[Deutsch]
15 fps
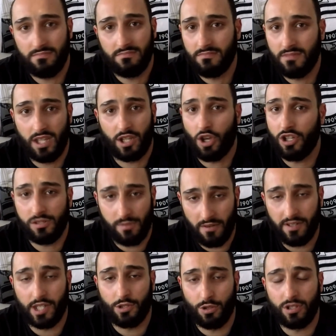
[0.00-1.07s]
Ihr könnt es mir
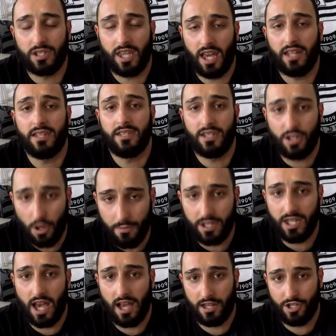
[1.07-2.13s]
aber natürlich gerne in die
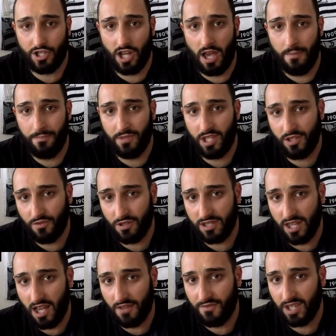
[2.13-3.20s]
Kommentare schreiben. Ich würde
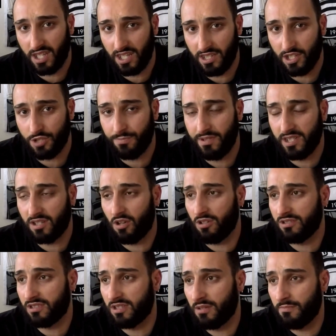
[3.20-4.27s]
sagen, wir gehen das Spiel
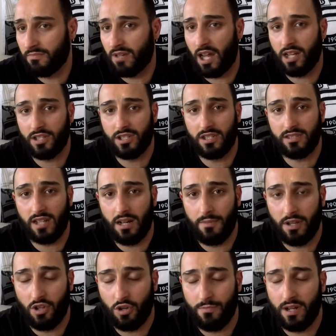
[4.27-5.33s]
trotzdem
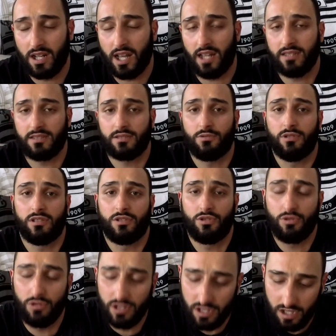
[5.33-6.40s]
anstandshalber nochmal ganz kurz
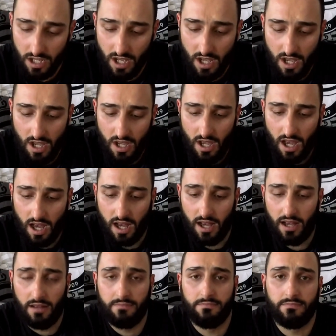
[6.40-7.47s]
durch.
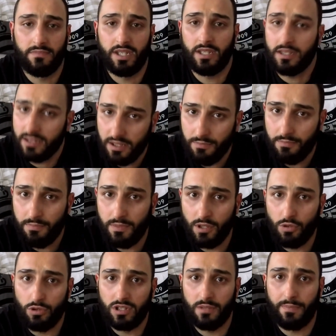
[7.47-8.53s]
Ähm, in der siebten
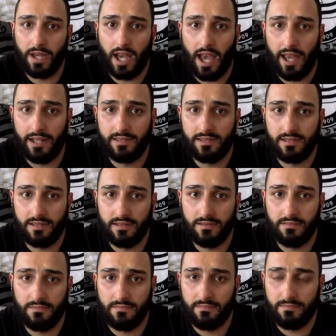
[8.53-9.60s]
Minute bereits
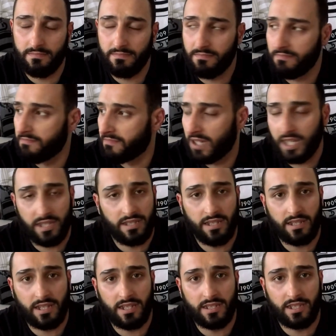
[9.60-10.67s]
ähm,
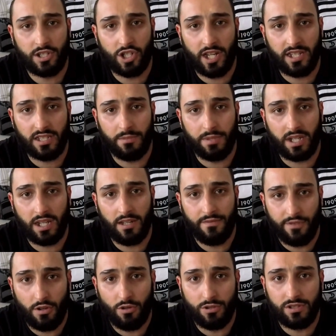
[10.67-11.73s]
richtig, richtig schlechter
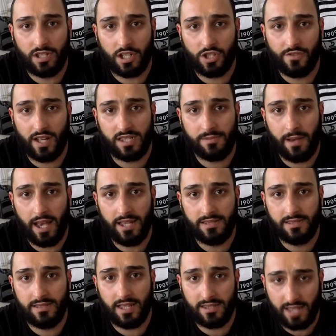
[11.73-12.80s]
Beginn für unsere
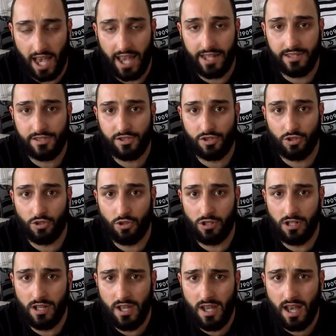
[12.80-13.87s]
Schwarz-Weißen. Das 1 zu
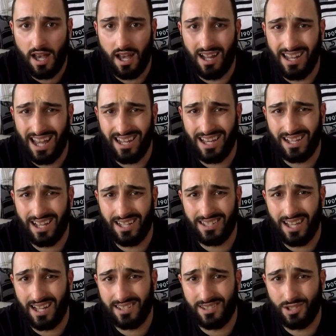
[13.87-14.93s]
0. Äh, Lanaka
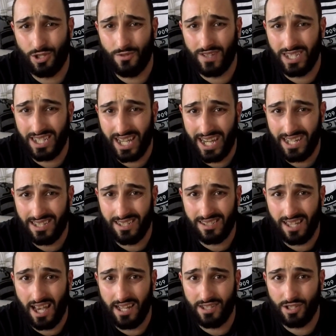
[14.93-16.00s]
tankt sich über die rechte
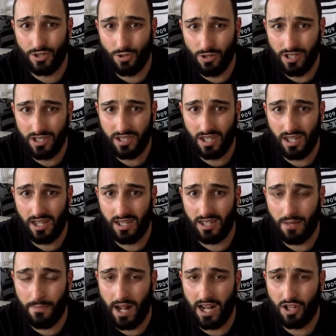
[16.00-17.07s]
Seite durch. Äh,
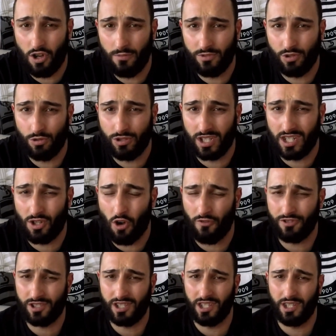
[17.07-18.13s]
der Ball kommt zu
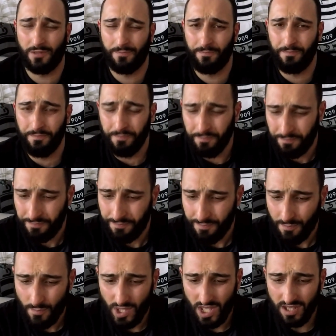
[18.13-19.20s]
Trikowski,
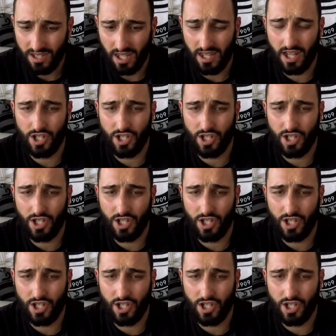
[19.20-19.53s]
der ja